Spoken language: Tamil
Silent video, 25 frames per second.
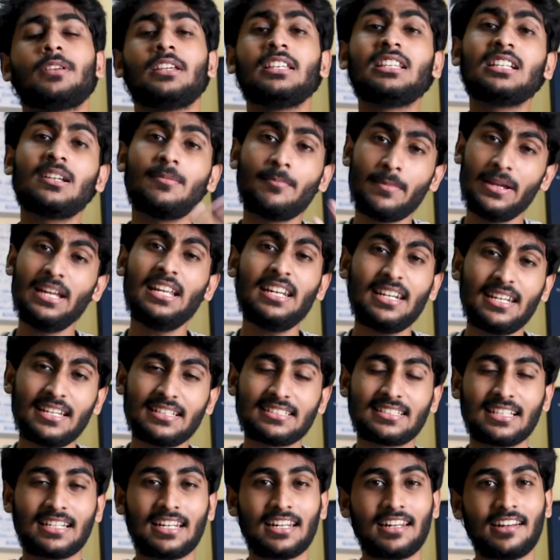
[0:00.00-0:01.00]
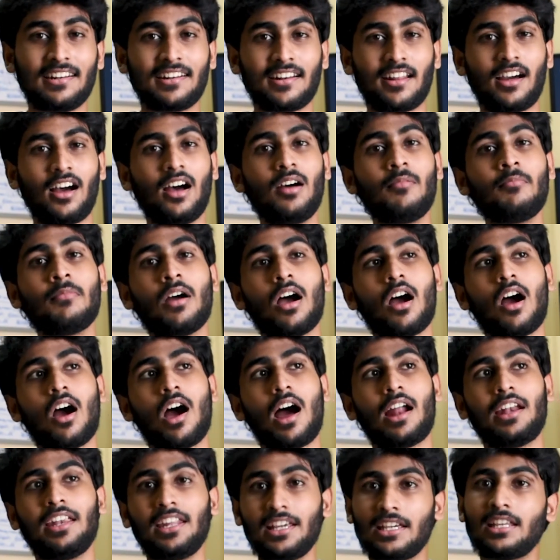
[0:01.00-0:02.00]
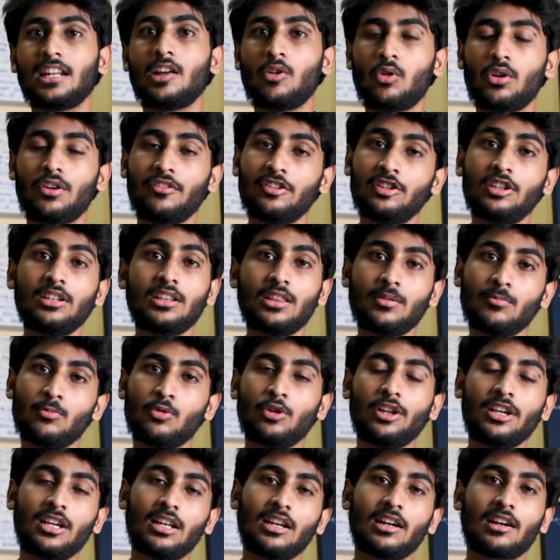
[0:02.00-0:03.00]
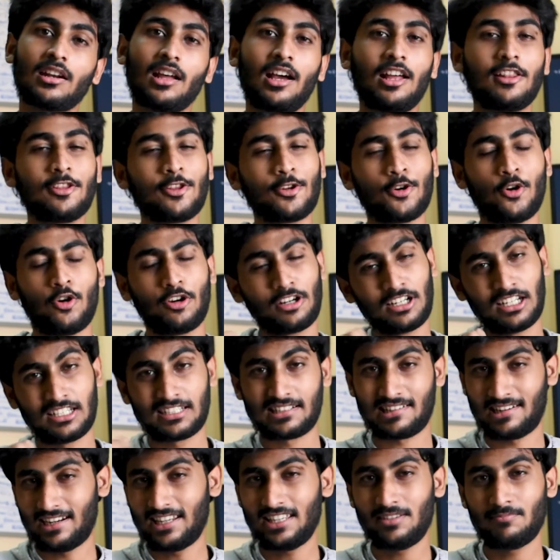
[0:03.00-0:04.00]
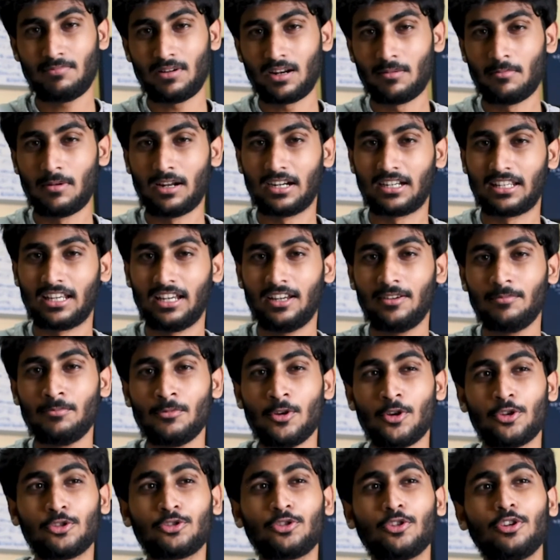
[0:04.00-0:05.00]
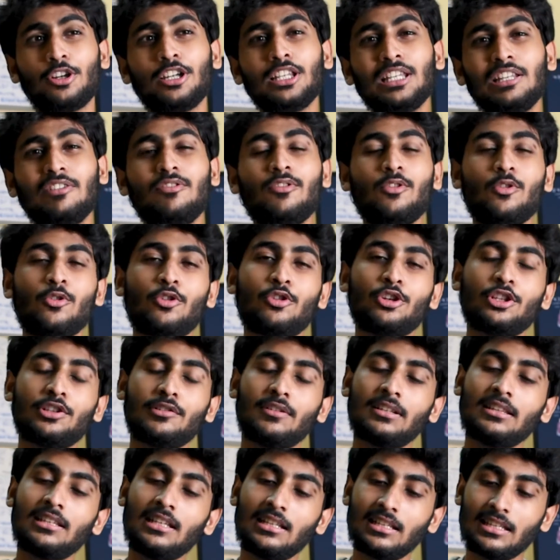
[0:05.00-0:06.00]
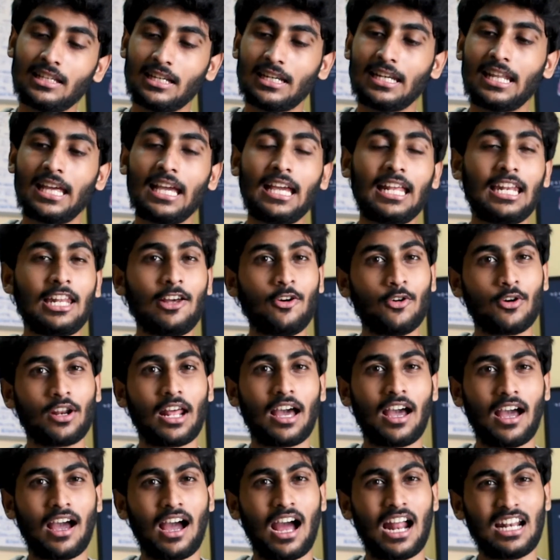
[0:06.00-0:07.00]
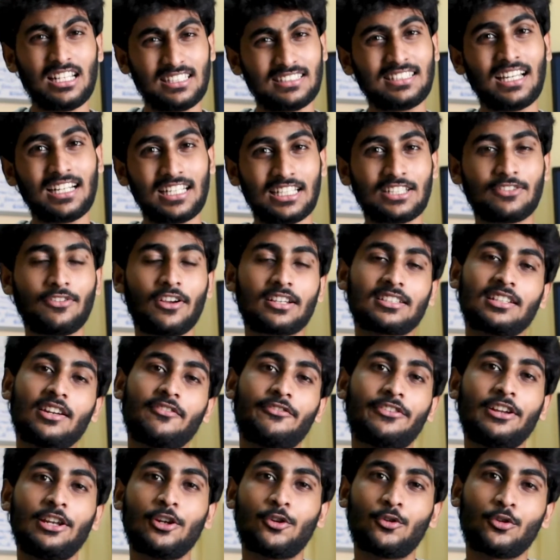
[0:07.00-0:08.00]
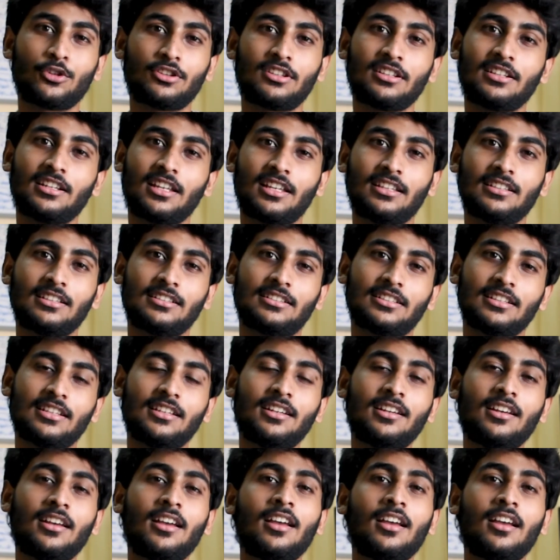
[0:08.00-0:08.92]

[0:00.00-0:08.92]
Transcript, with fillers: இதுக்கு மெயின் ரீசன் என்னென்னா அன்றைக்கி நான் ஒரு விஷயத்தை முடிக்கலன்னா அந்த நோட்டில் ஸ்ட்ரைக் பண்ண மாட்டேன் ஸோ இது இது வந்து அந்த டேயில் ஒரு அன்சாட்டிஸ்ஃபேக்ஷன் ஃபீல் கொடுத்துக்கிட்டே இருந்துச்சு